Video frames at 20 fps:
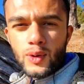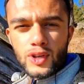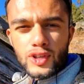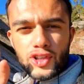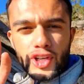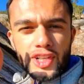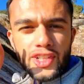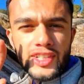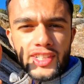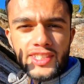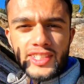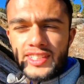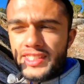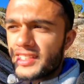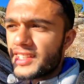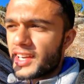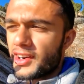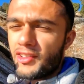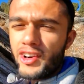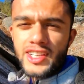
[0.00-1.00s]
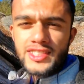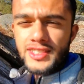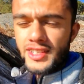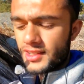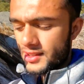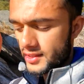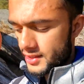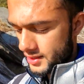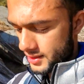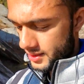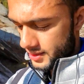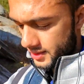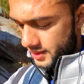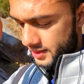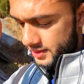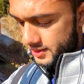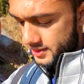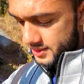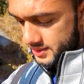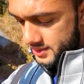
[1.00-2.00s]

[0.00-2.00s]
और ठंडी ठंडी हवा चल रही है